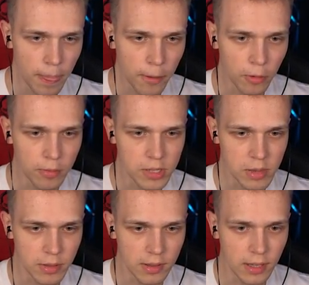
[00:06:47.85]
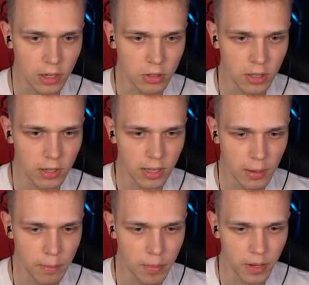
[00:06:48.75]
tu, bierzemy tego dirta,
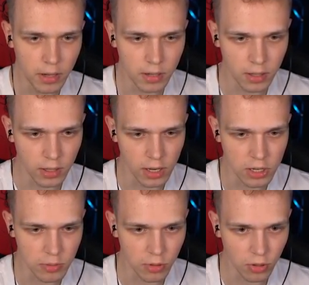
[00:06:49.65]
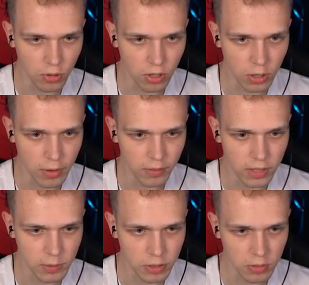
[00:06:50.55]
pyk i lecimy do góry, dobra, w
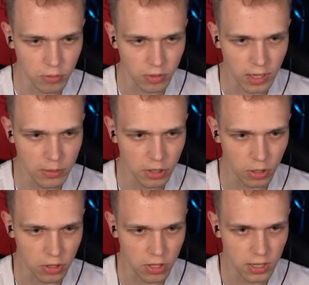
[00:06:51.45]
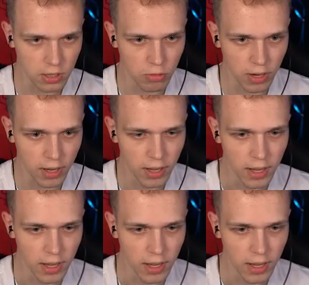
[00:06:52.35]
ten sposób uda nam się dotrzeć na górę.